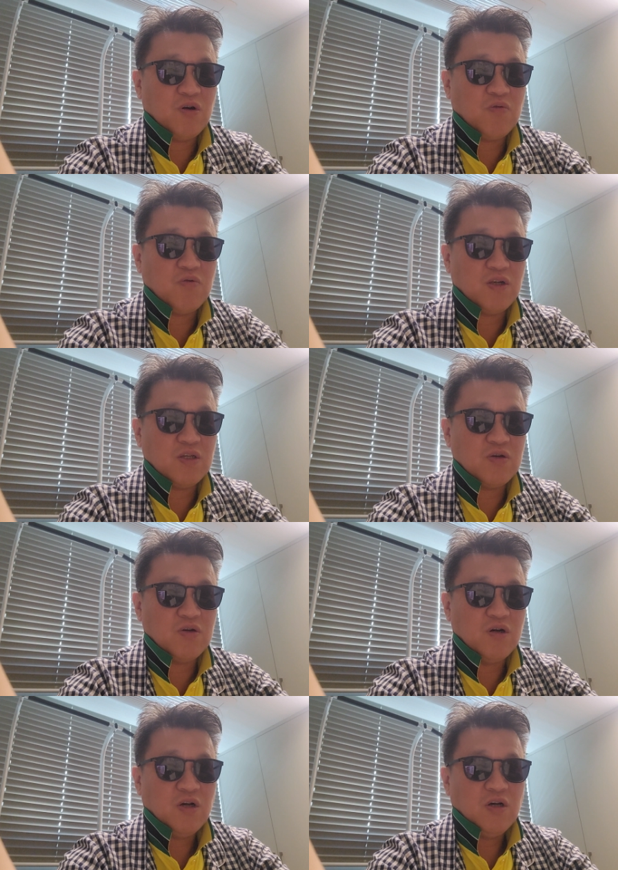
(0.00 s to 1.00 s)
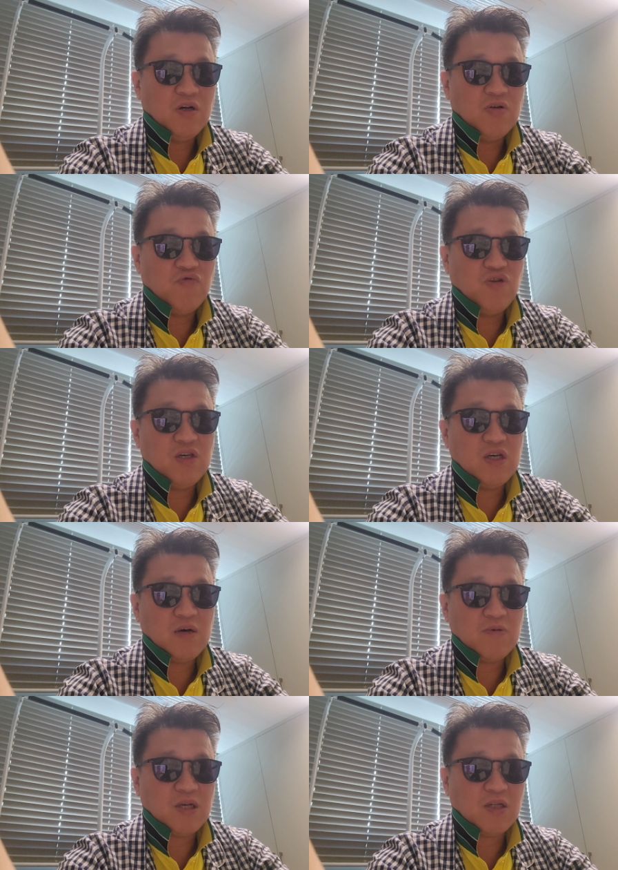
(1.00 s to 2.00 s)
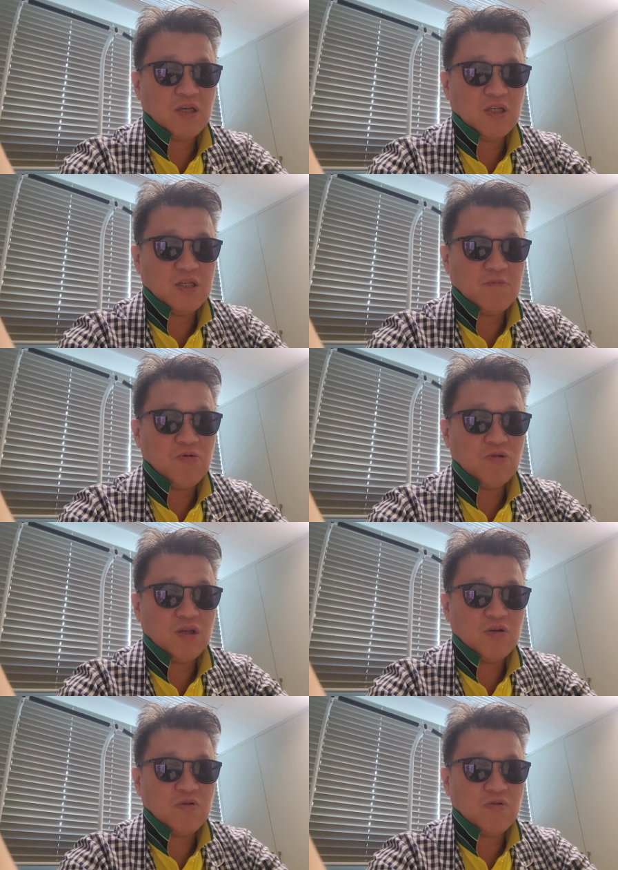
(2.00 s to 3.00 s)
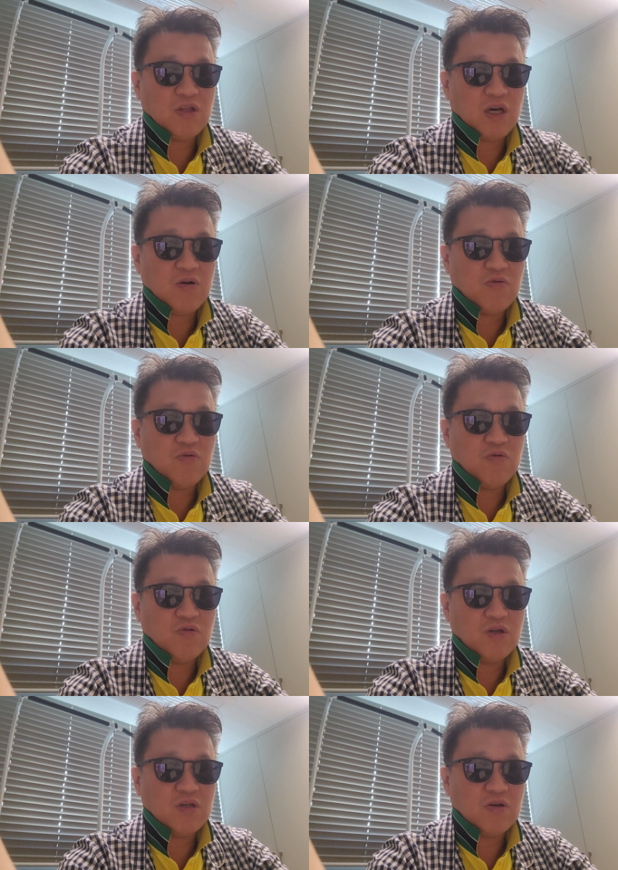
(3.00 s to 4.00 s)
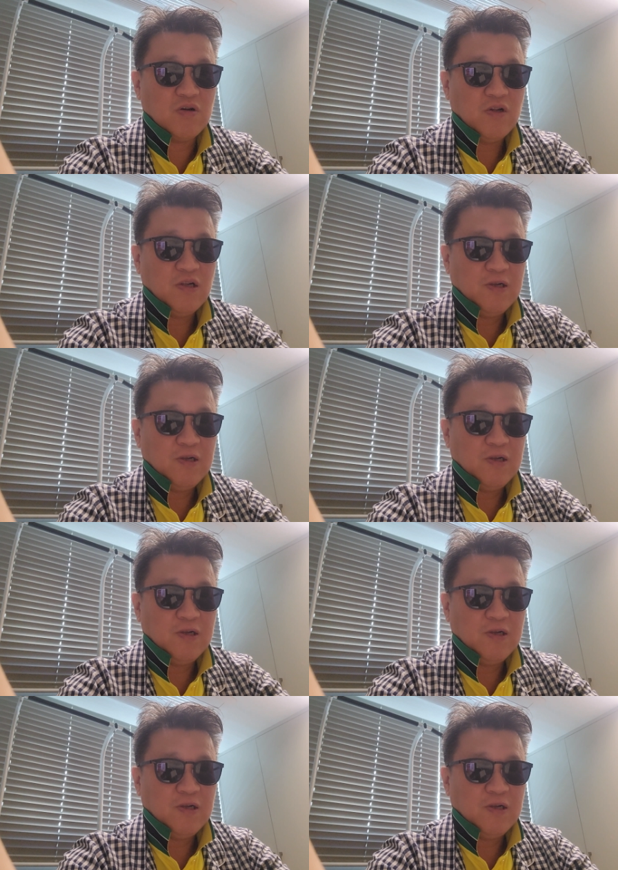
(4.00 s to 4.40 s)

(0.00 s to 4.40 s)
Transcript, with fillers: 여권에서 위기감이 상당히 증폭되는 걸로 나오고 그래서